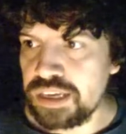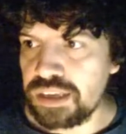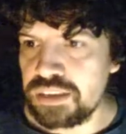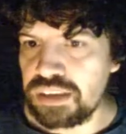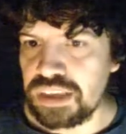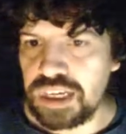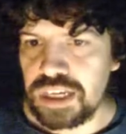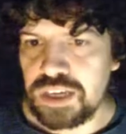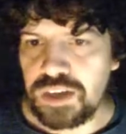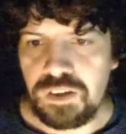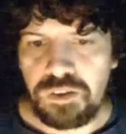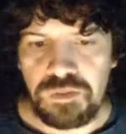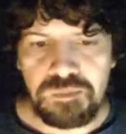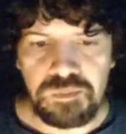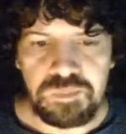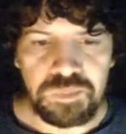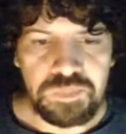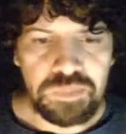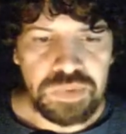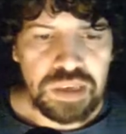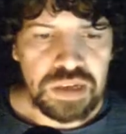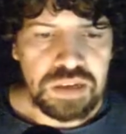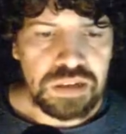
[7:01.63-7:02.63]

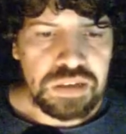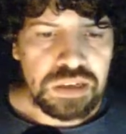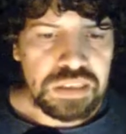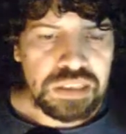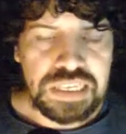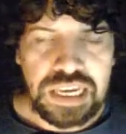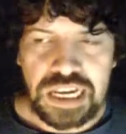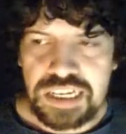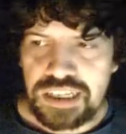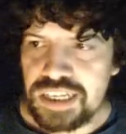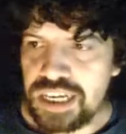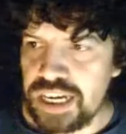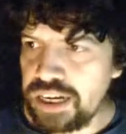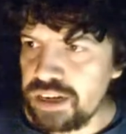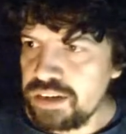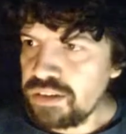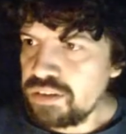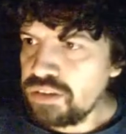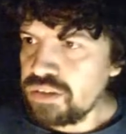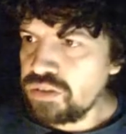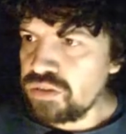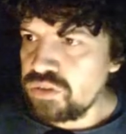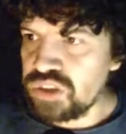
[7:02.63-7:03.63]
de
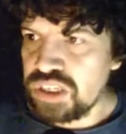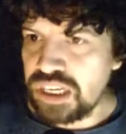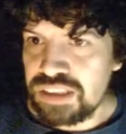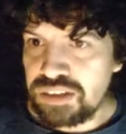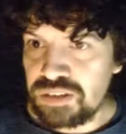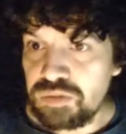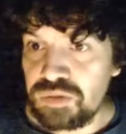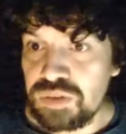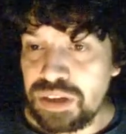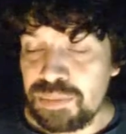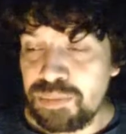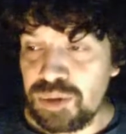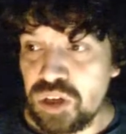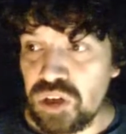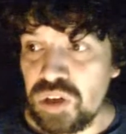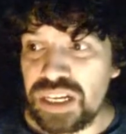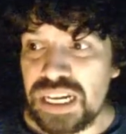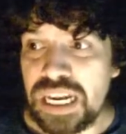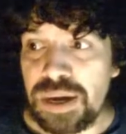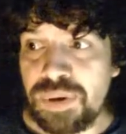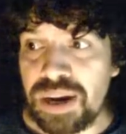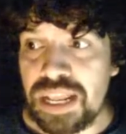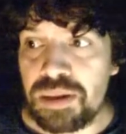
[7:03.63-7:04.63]
hacer, o sea, termino
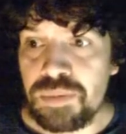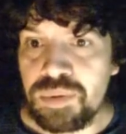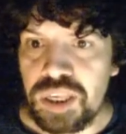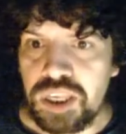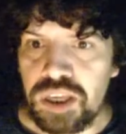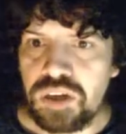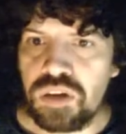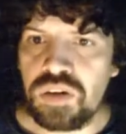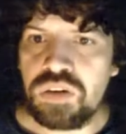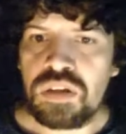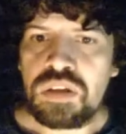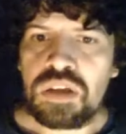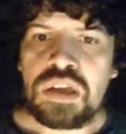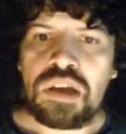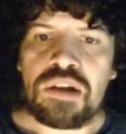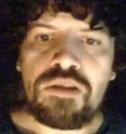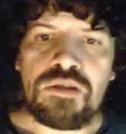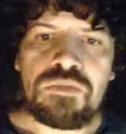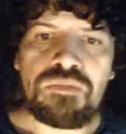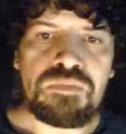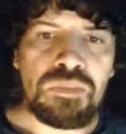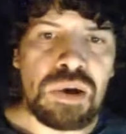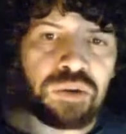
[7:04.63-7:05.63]
de grabar el video,
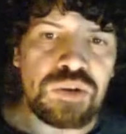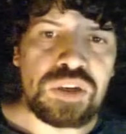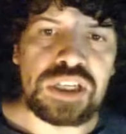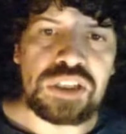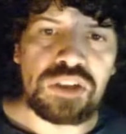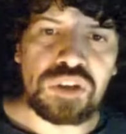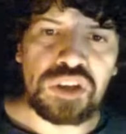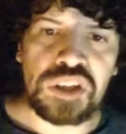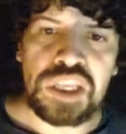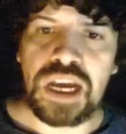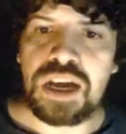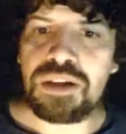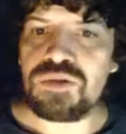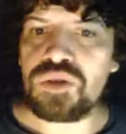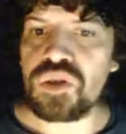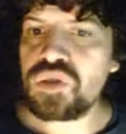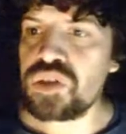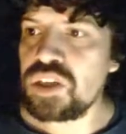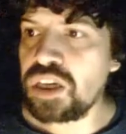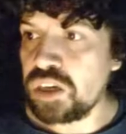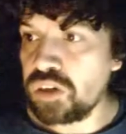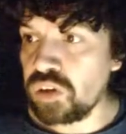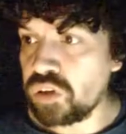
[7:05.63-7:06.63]
va a un editor de
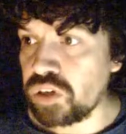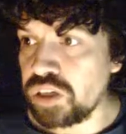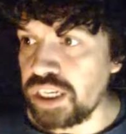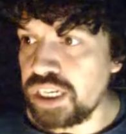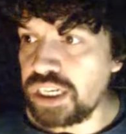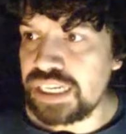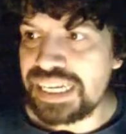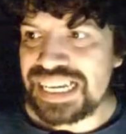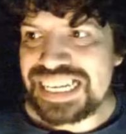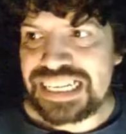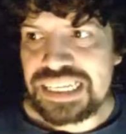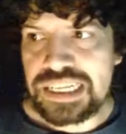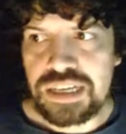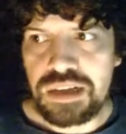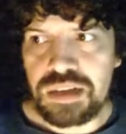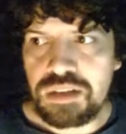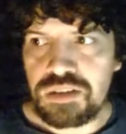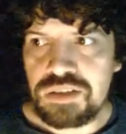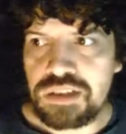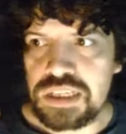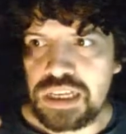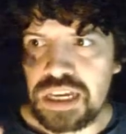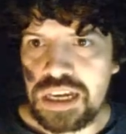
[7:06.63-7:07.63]
audio, se corrige,
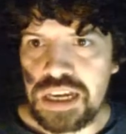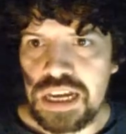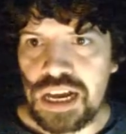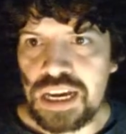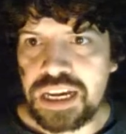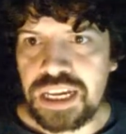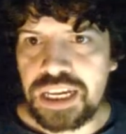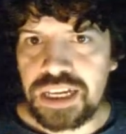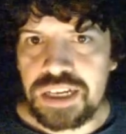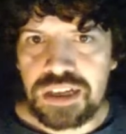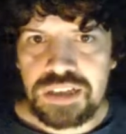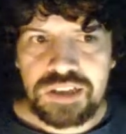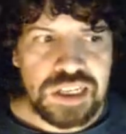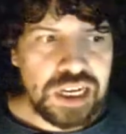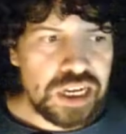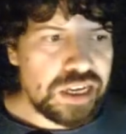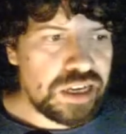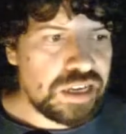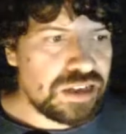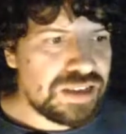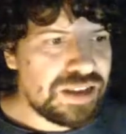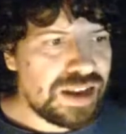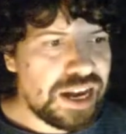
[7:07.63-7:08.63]
se, se,
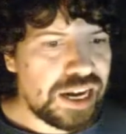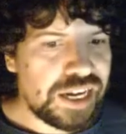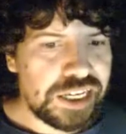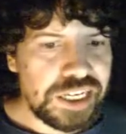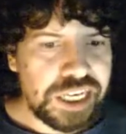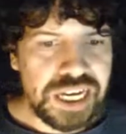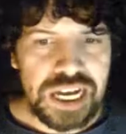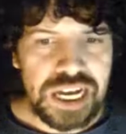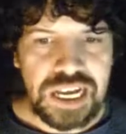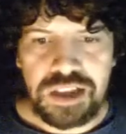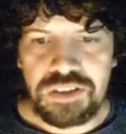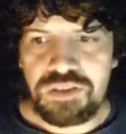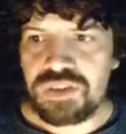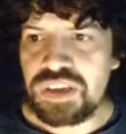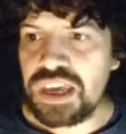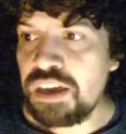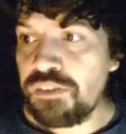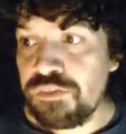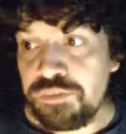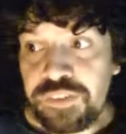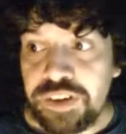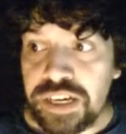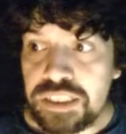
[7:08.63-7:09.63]
agregan
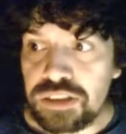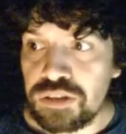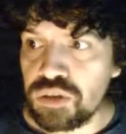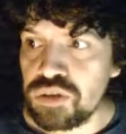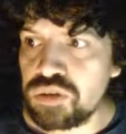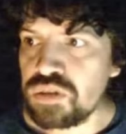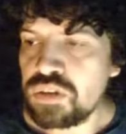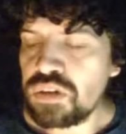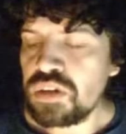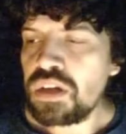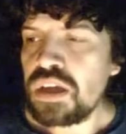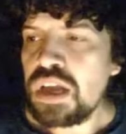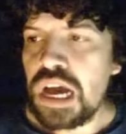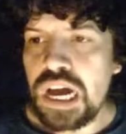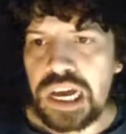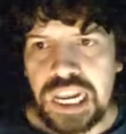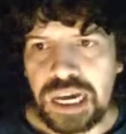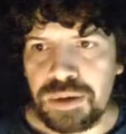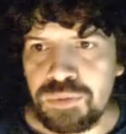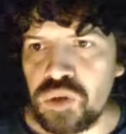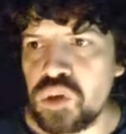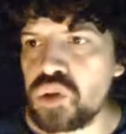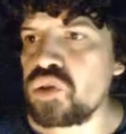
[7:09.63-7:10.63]
efectos
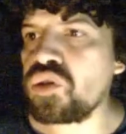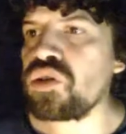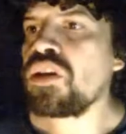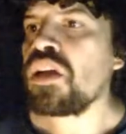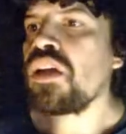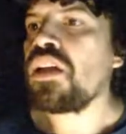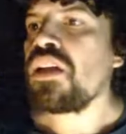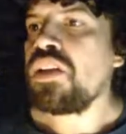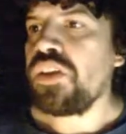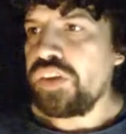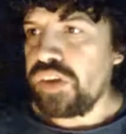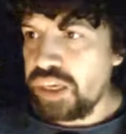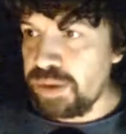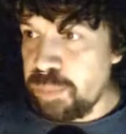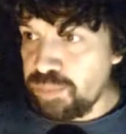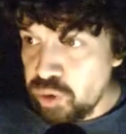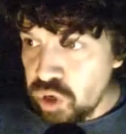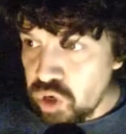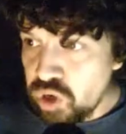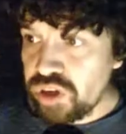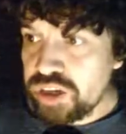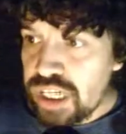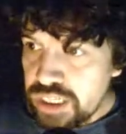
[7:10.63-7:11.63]
a la voz y
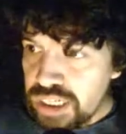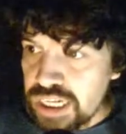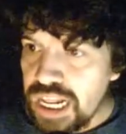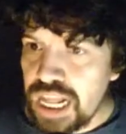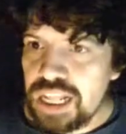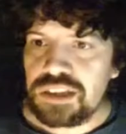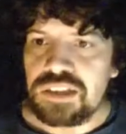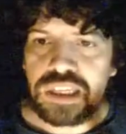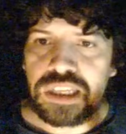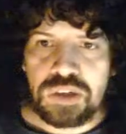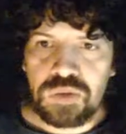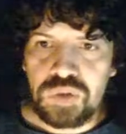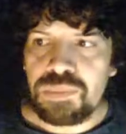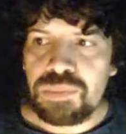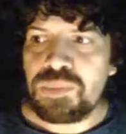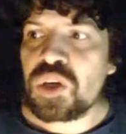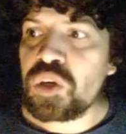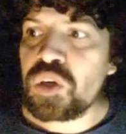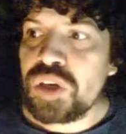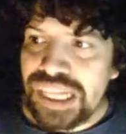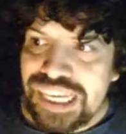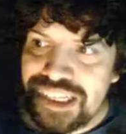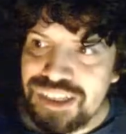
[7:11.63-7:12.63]
por lo general tengo una
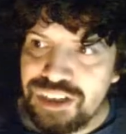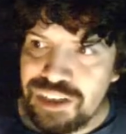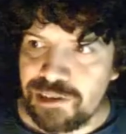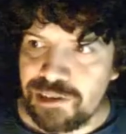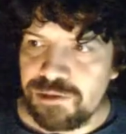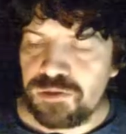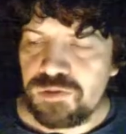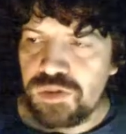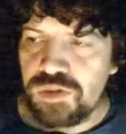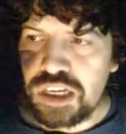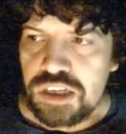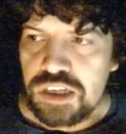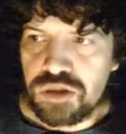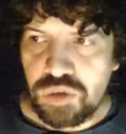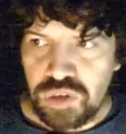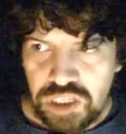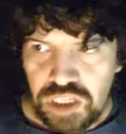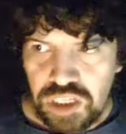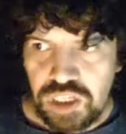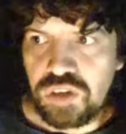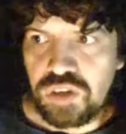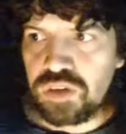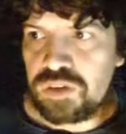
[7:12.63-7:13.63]
mejor edición de
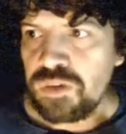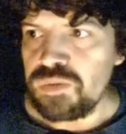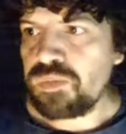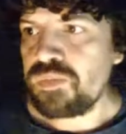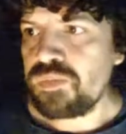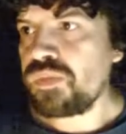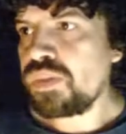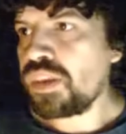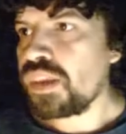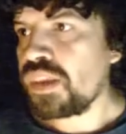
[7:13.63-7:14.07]
sonido.